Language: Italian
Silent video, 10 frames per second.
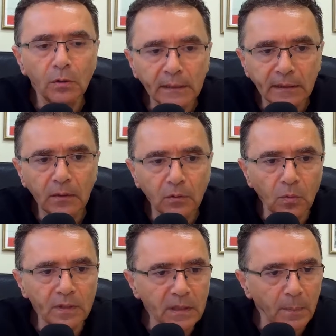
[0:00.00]
la intendono in
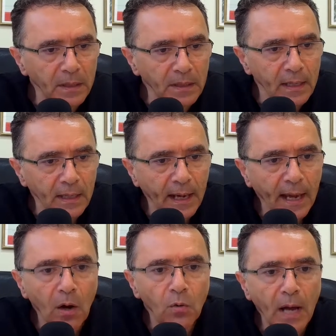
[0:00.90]
questa maniera,
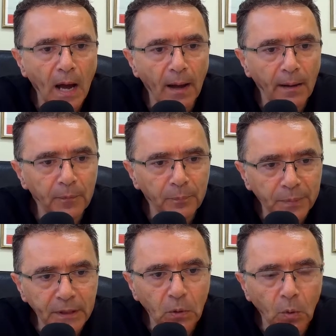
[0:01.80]
è una
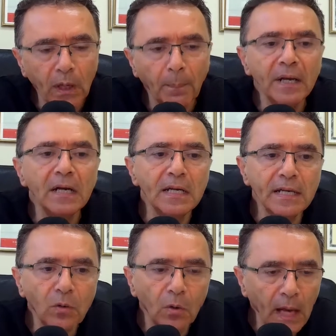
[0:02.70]
piccola
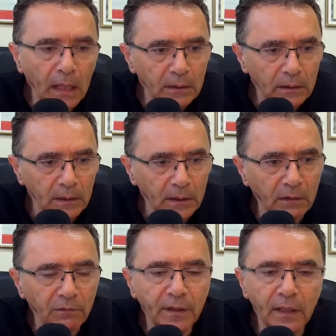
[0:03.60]
pellicola
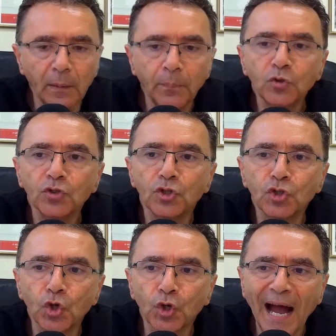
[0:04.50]
che viene
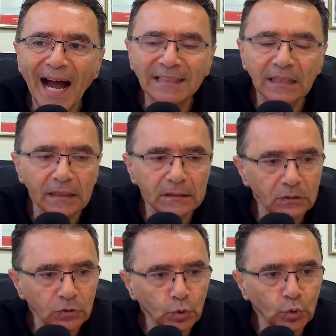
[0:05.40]
posizionata
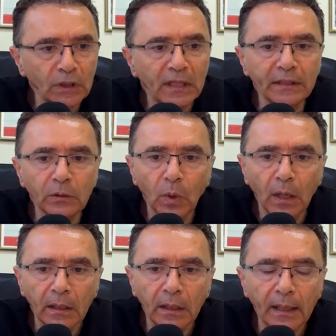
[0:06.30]
sotto la lingua
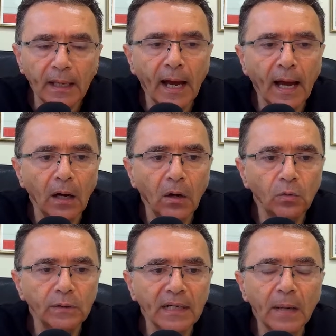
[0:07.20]
e ha
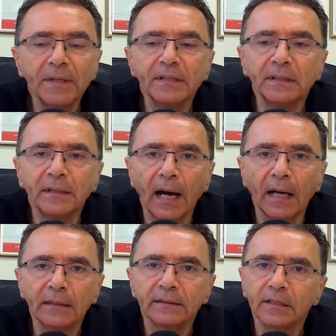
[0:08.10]
una rapidità
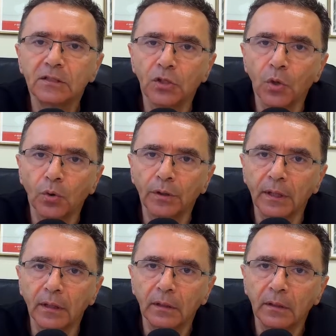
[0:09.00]
d'azione
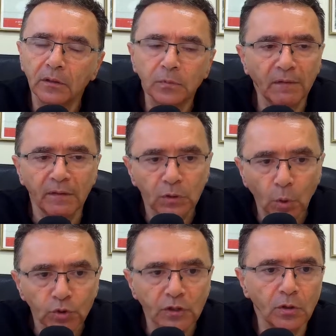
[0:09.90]

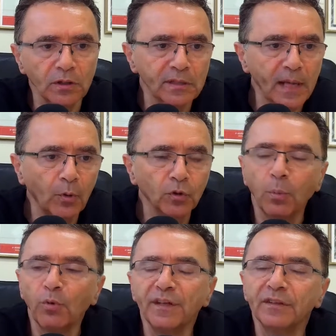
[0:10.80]
spaventosa, cioè diciamo
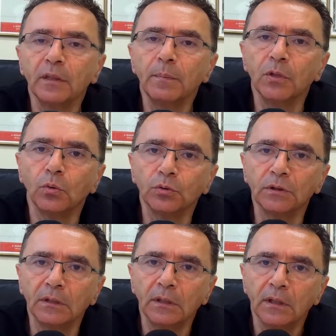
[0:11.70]
dopo 20
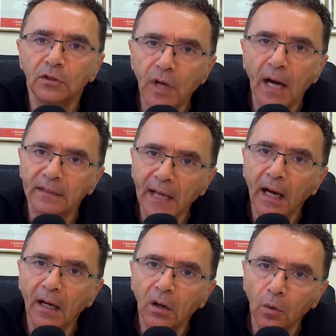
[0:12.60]
minuti già
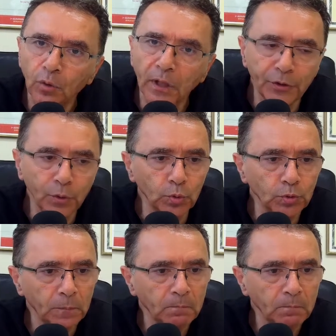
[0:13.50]
dà un aiuto.